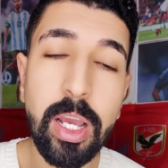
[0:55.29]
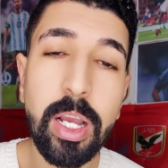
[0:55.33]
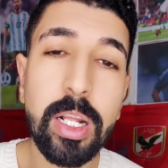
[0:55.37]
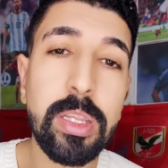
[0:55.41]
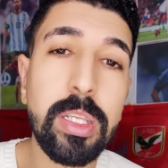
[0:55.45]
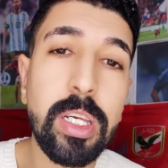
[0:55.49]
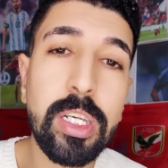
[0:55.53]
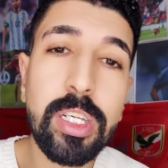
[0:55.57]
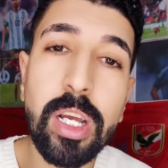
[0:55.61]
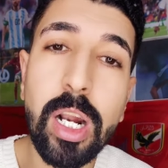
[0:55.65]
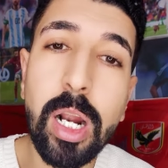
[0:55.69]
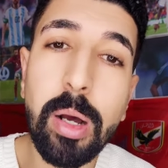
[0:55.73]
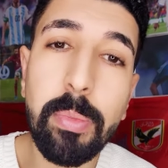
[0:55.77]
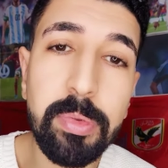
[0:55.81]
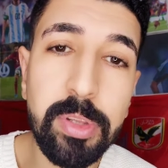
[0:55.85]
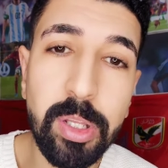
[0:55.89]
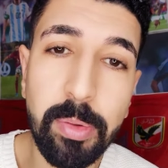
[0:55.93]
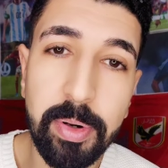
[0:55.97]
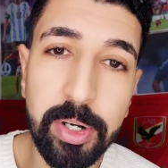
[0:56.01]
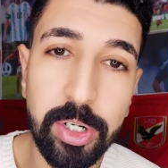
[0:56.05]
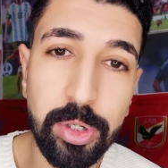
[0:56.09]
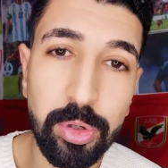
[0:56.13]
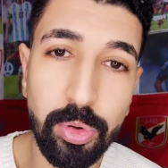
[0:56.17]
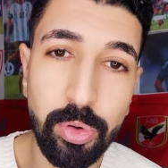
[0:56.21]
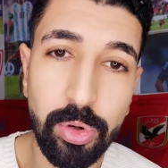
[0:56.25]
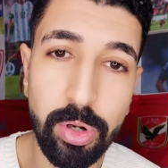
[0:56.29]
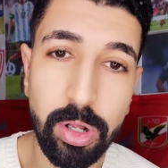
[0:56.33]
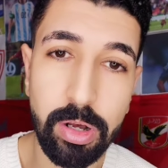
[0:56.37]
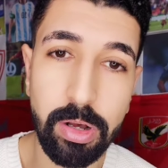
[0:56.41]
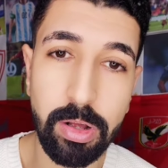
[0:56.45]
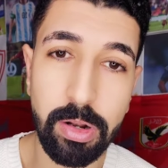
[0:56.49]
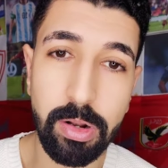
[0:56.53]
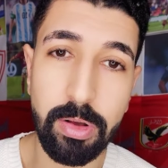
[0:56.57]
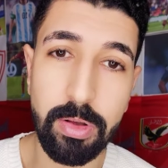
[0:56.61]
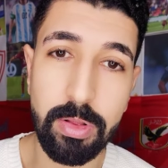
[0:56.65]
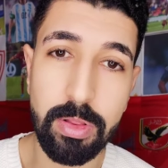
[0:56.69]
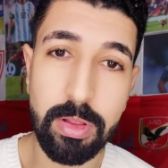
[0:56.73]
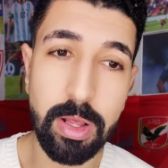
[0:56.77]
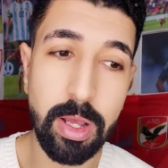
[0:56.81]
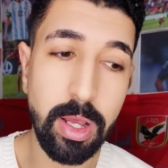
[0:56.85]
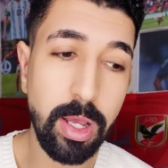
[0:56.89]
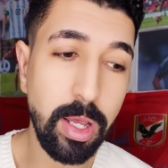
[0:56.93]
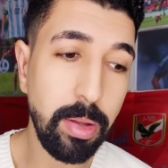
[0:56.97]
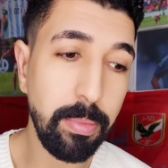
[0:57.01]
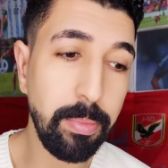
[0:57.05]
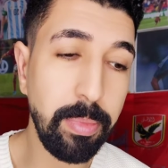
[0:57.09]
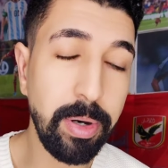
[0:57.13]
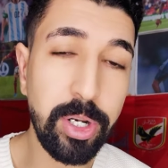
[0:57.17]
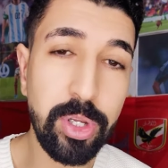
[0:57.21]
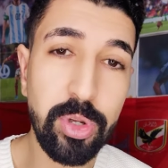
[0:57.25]
انت شرمت برشلونه خلاص
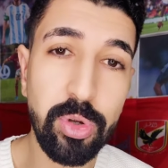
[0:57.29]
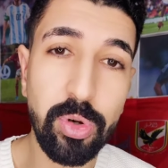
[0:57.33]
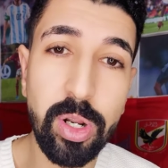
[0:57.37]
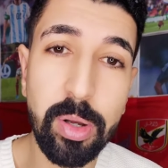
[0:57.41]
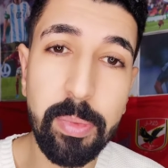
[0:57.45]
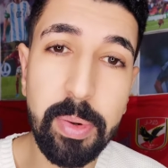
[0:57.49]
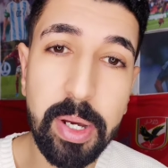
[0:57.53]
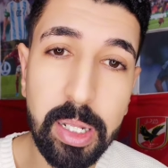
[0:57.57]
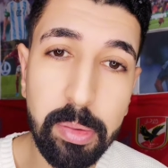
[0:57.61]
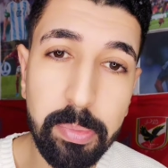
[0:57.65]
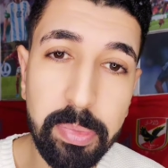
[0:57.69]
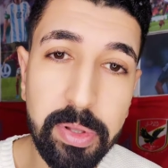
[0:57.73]
برشلونه بقت